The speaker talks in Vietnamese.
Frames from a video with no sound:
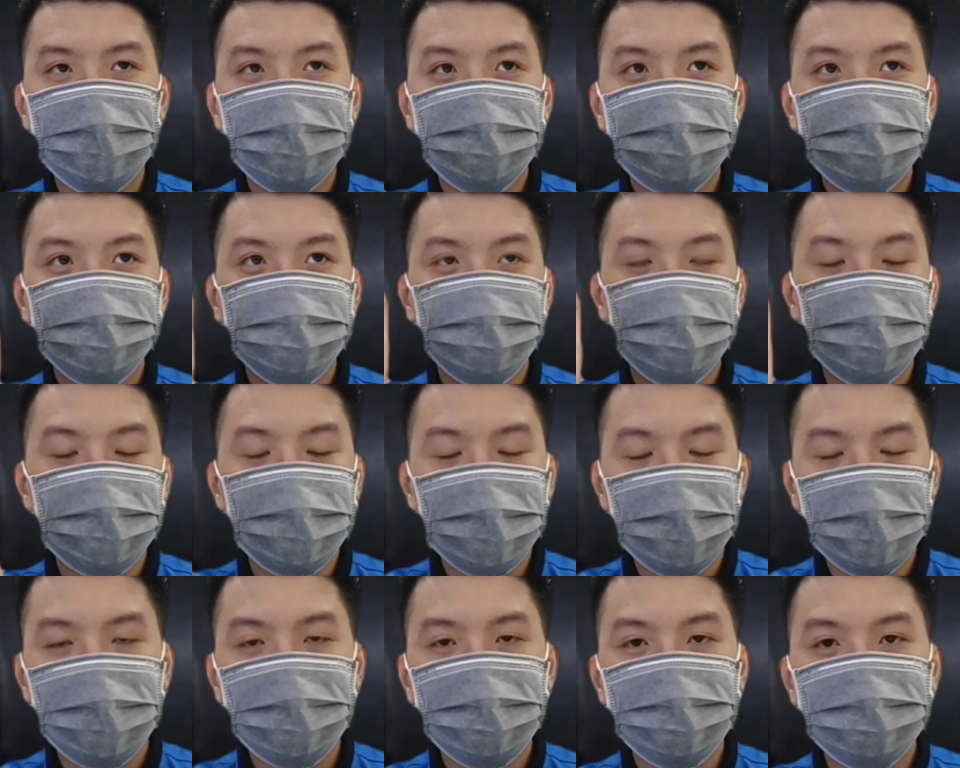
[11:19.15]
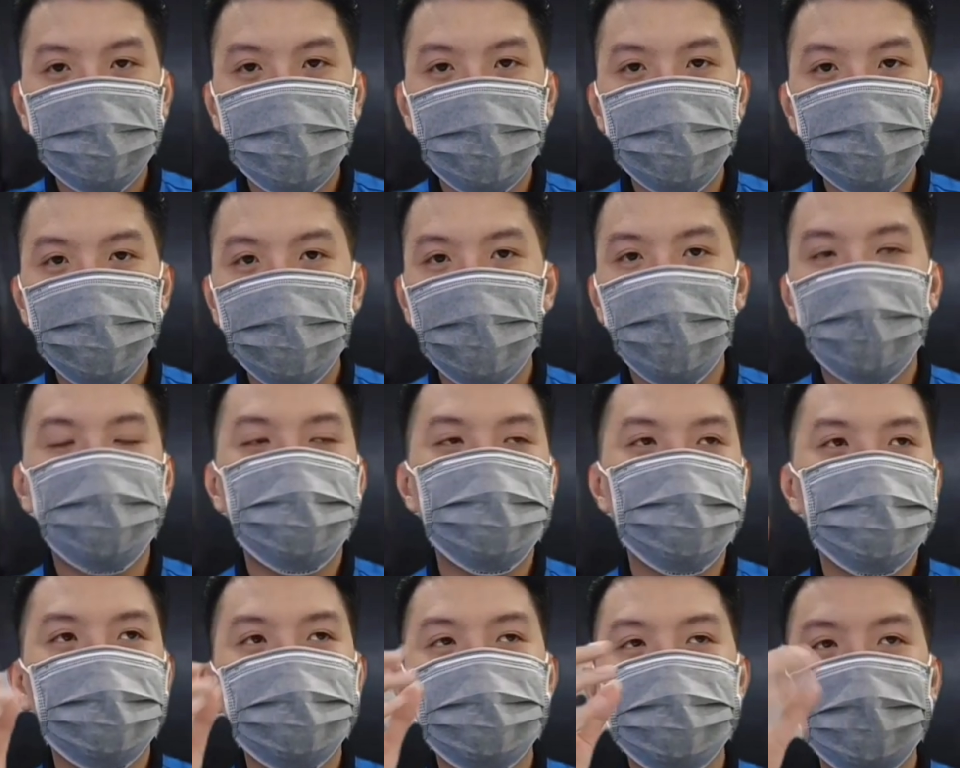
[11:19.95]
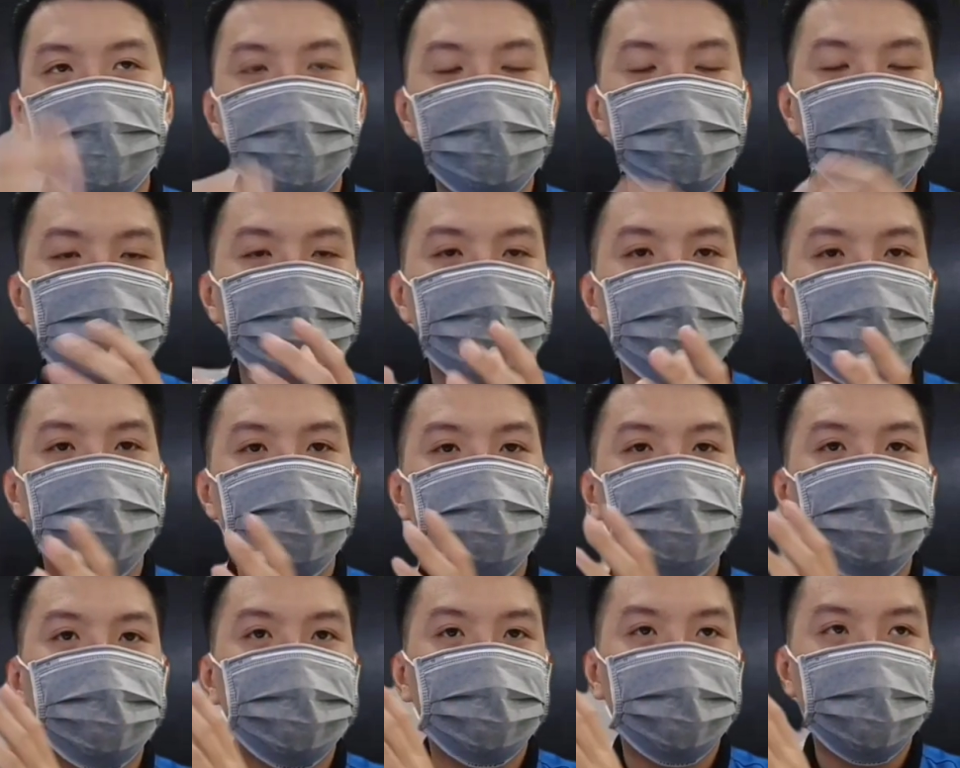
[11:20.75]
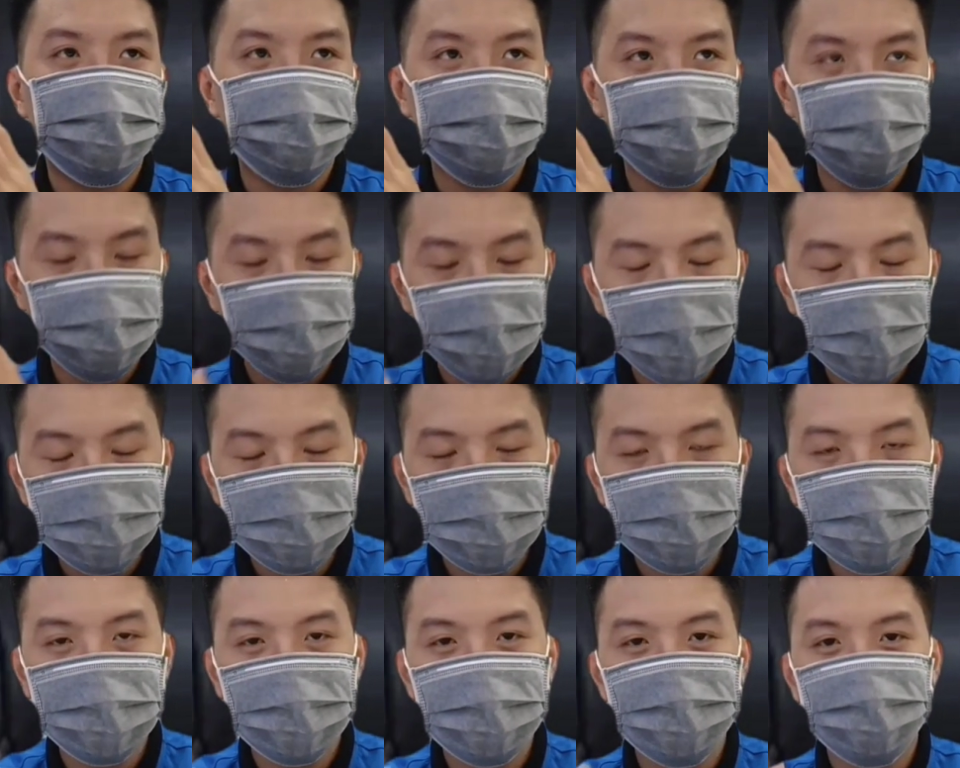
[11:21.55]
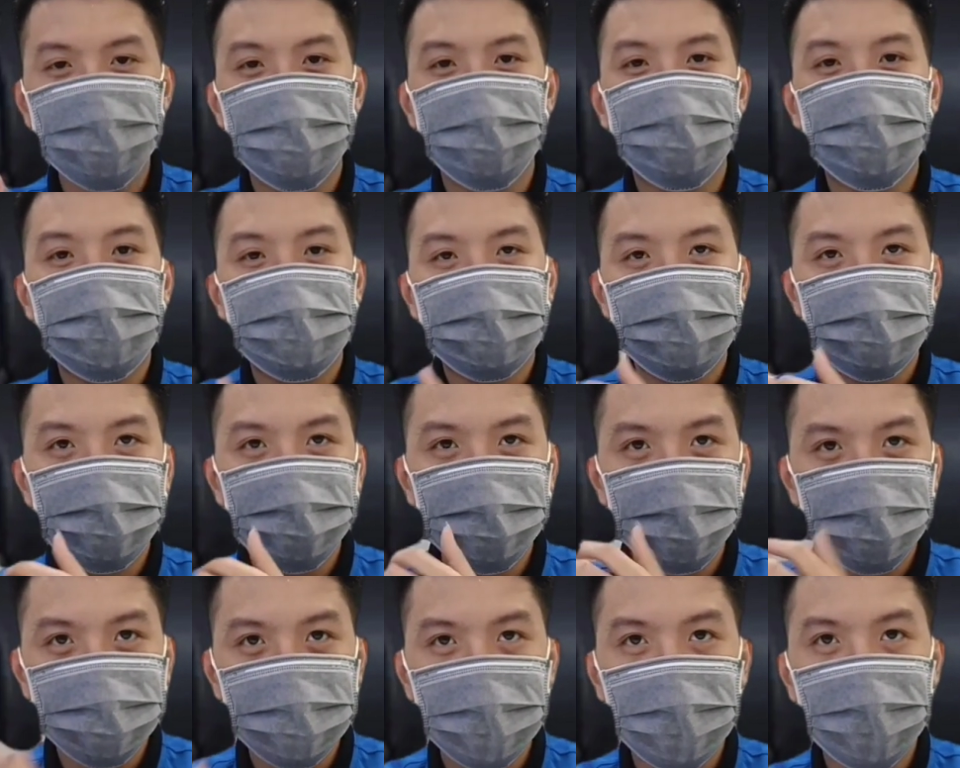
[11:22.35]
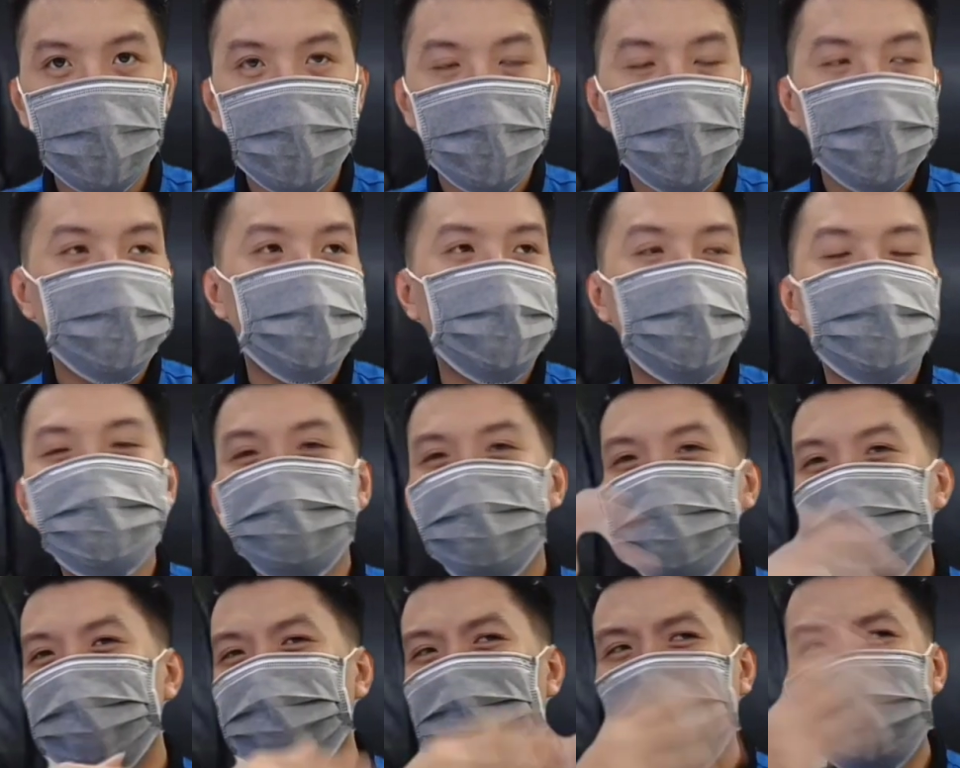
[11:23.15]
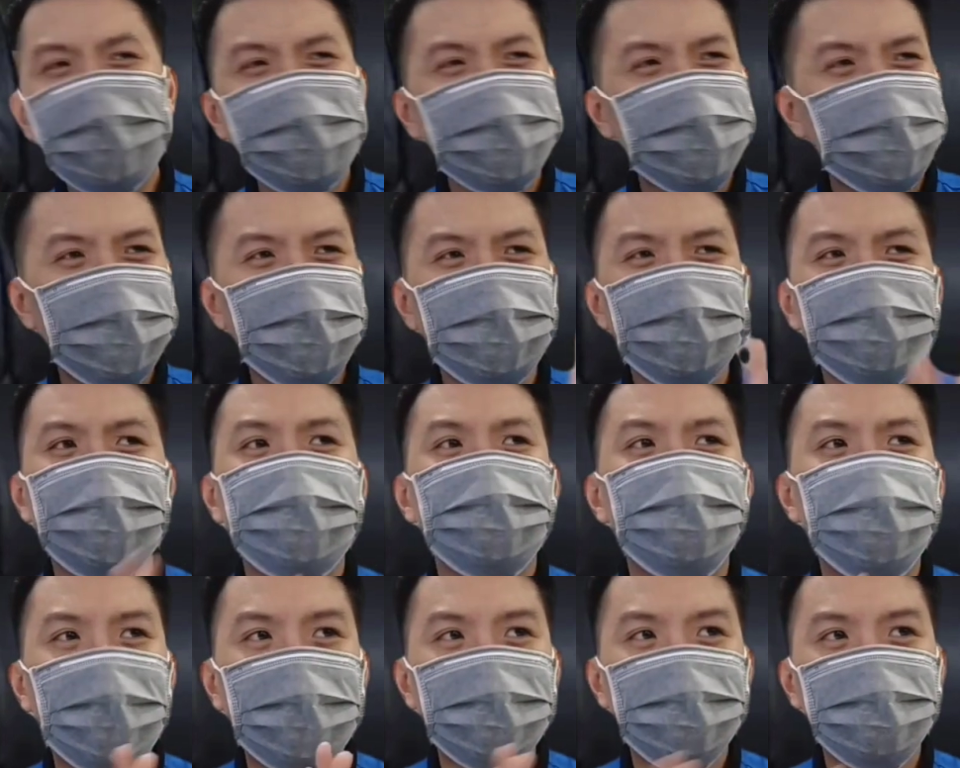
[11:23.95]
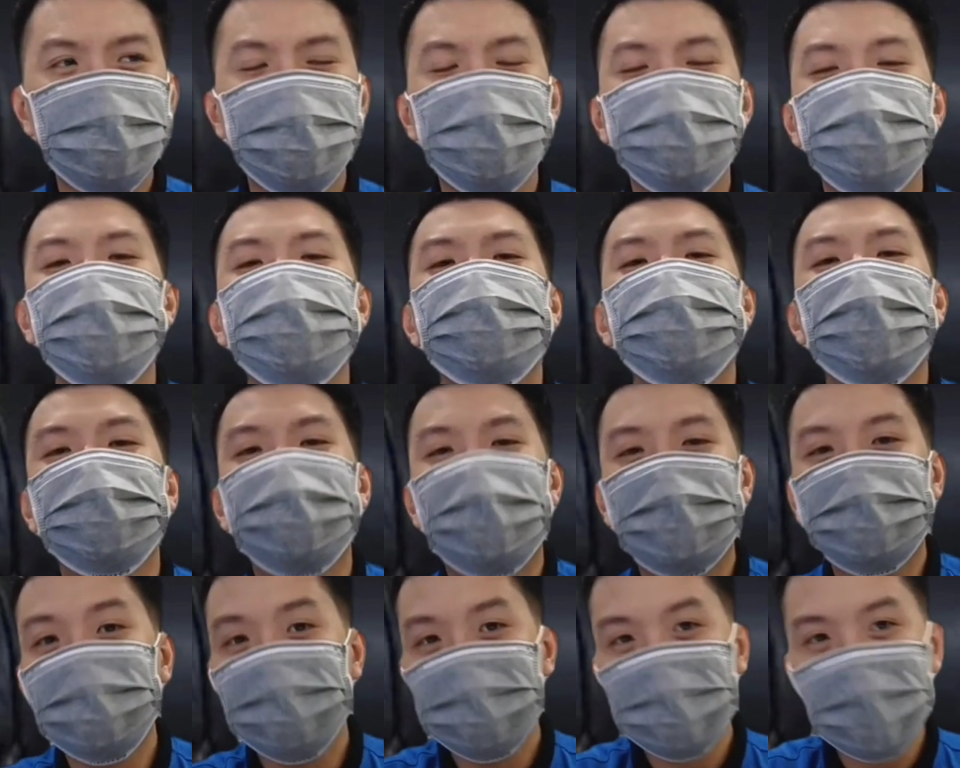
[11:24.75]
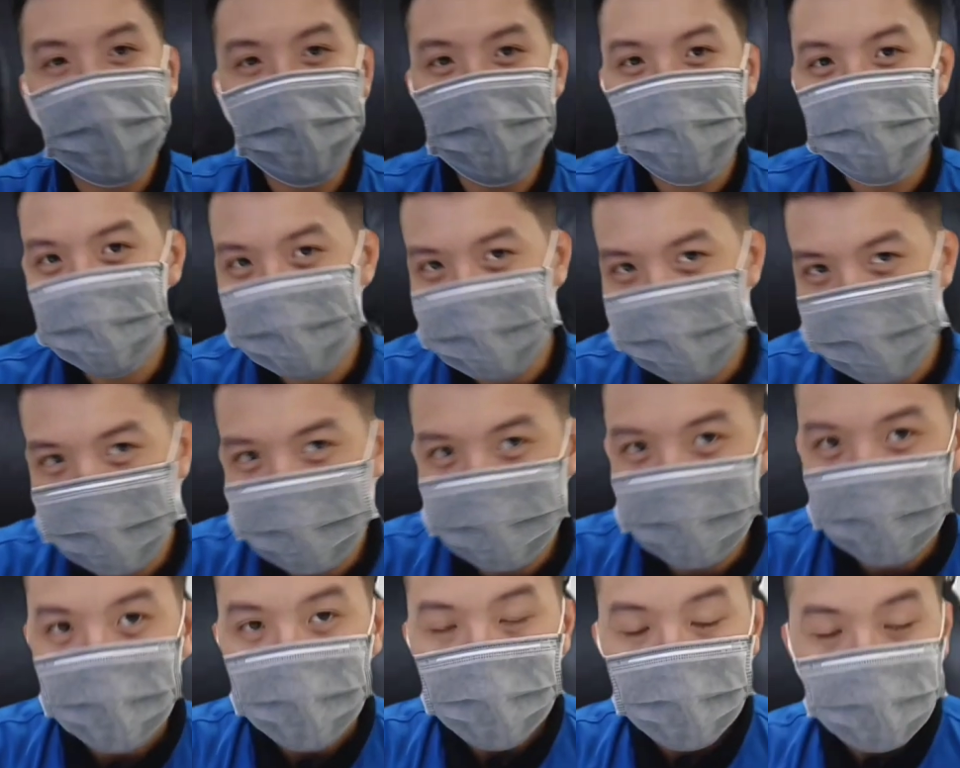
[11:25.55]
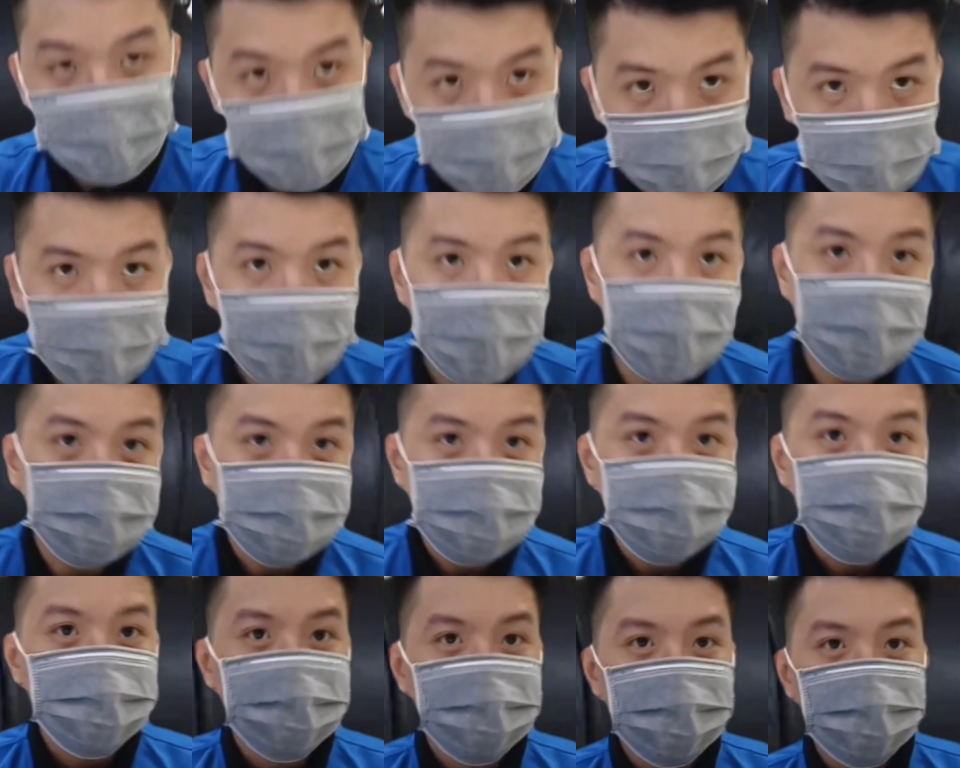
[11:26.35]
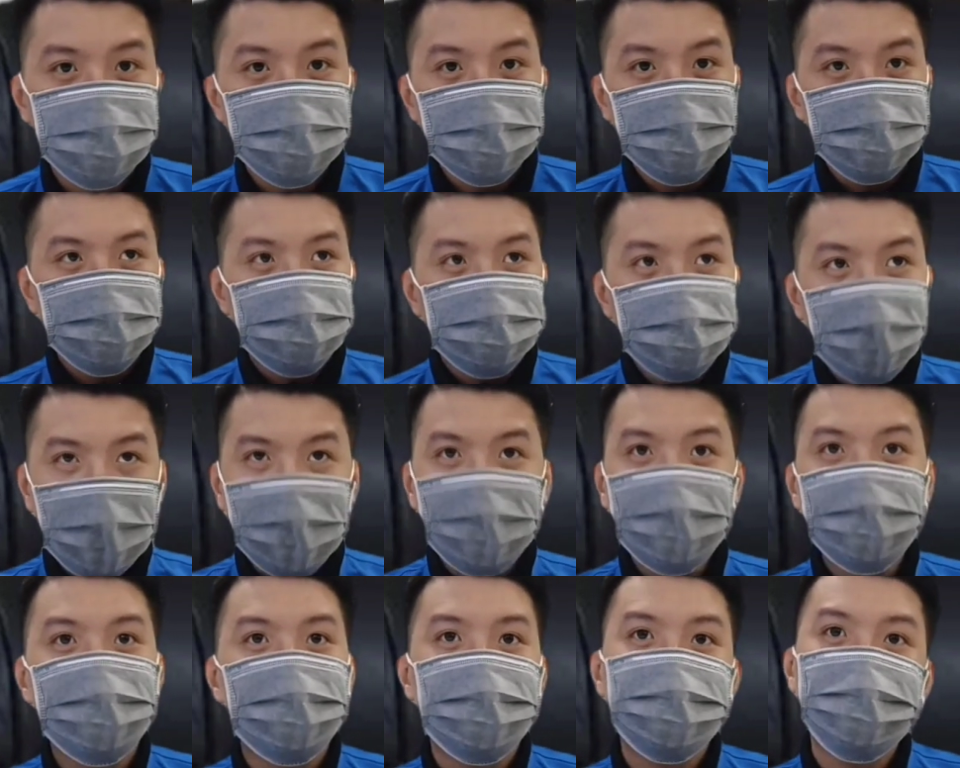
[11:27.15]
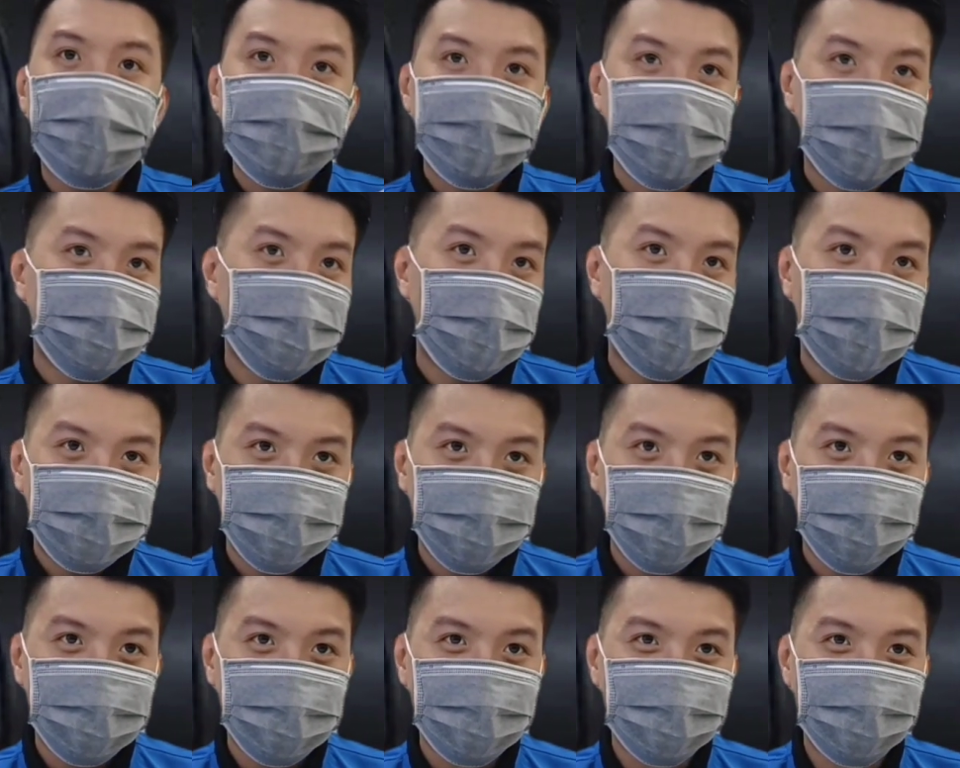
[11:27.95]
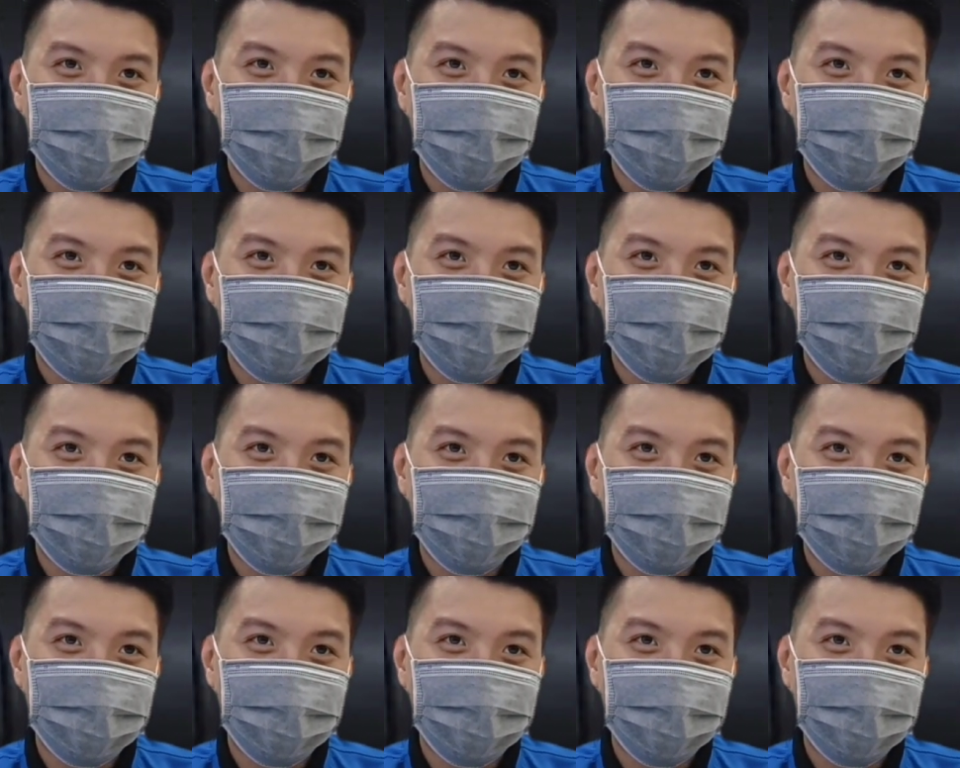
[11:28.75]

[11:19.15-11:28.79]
SQM, Kimco tất cả các loại xe bên mình sẽ có thu hết bởi vì có một anh để thu xe thì anh thu anh bán hay gì đó thì chuyện của ảnh nói chung thu các bạn được giá là được rồi ha và bán thì chỉ bán Yamaha thôi